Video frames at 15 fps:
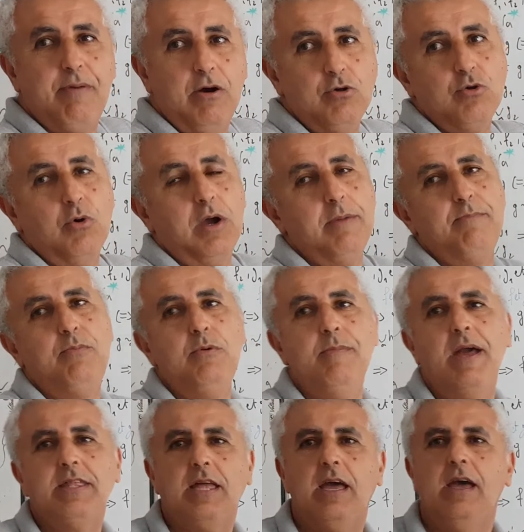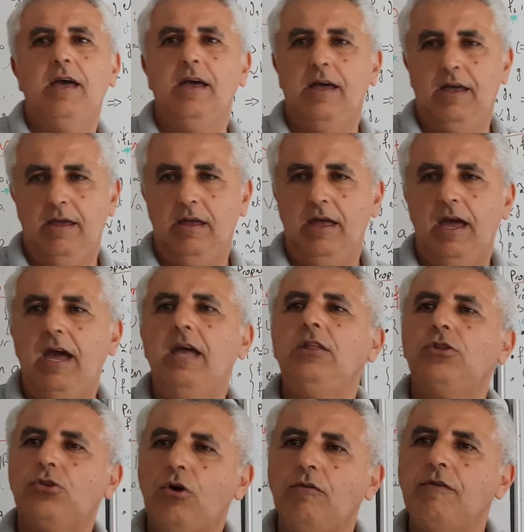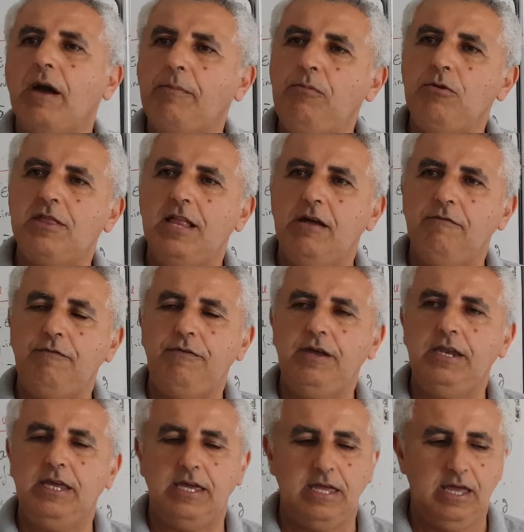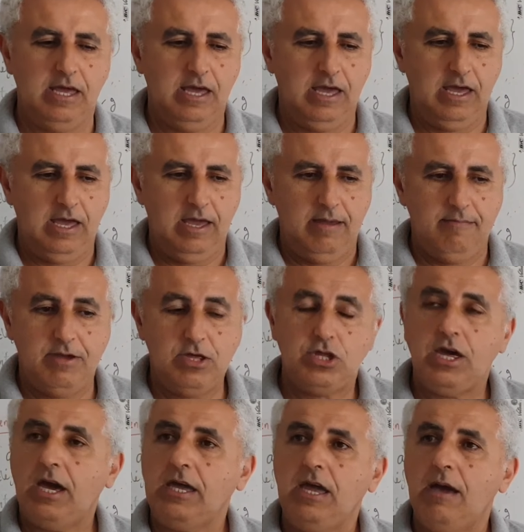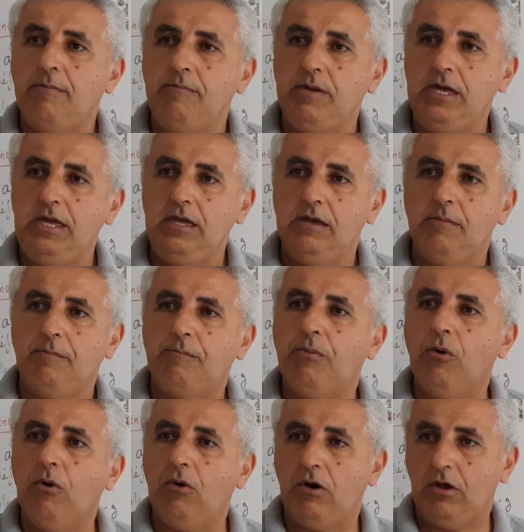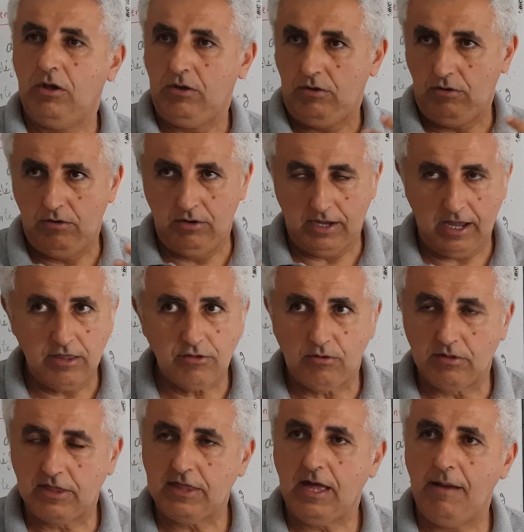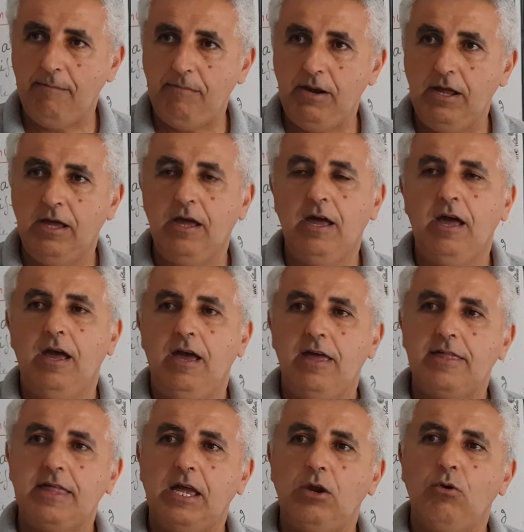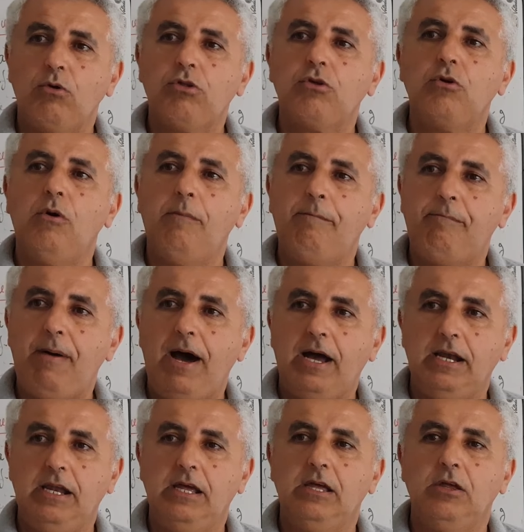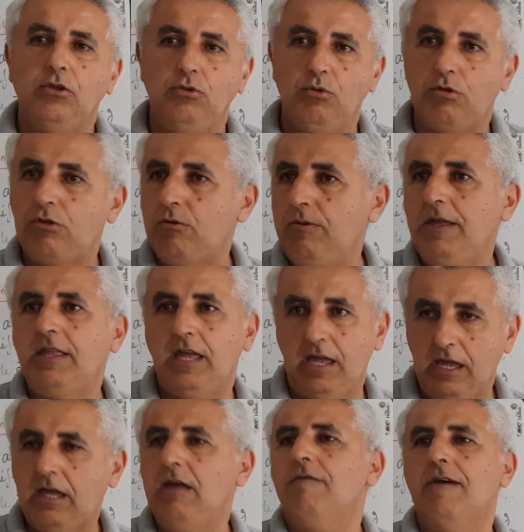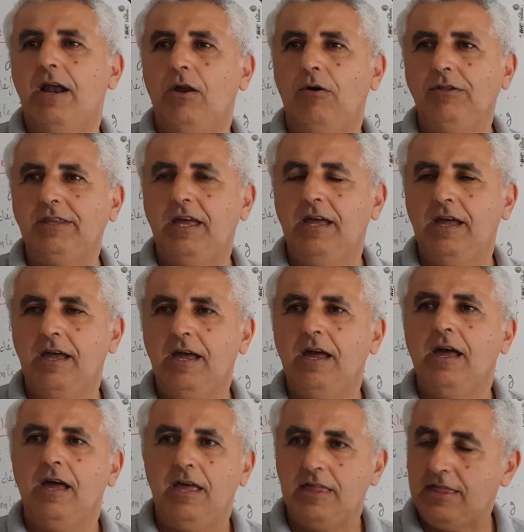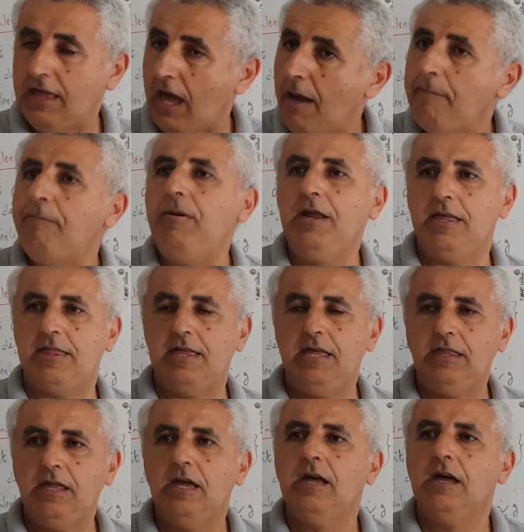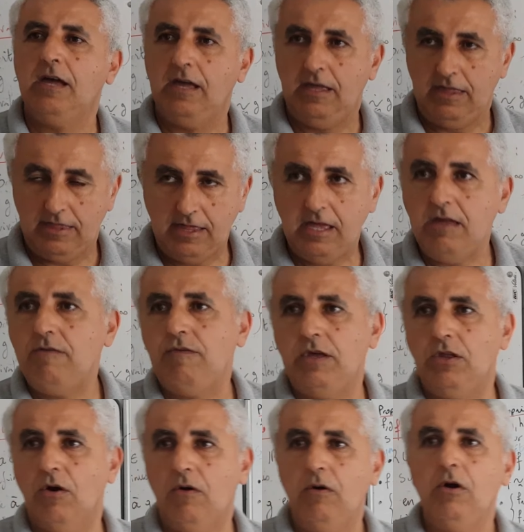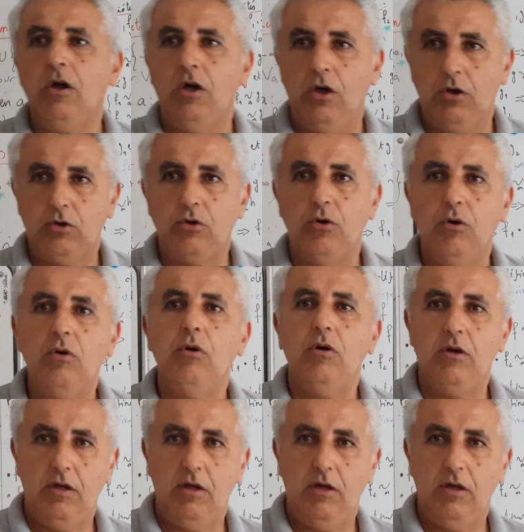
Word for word: J'aurais pu mettre n tend vers plus l'infini. Mais j'ai rien mis pour une raison simple, c'est lorsqu'on parle de suite équivalente, c'est implicite, c'est évident que